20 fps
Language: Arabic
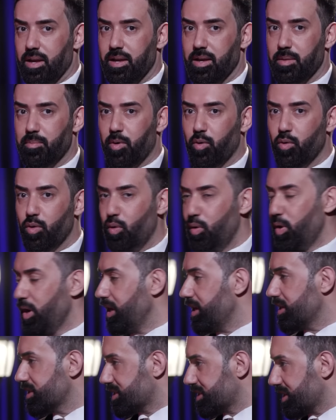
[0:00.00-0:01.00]
آه، موضوع
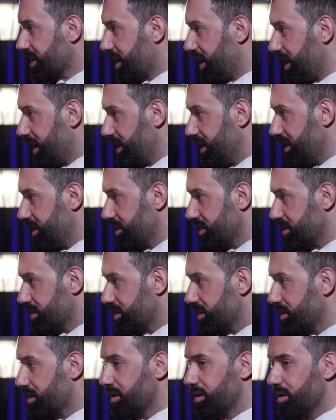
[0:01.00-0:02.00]
الاستقاله
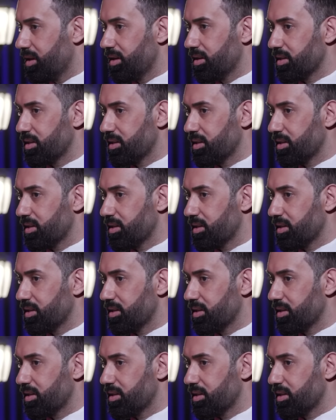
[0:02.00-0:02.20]
نعم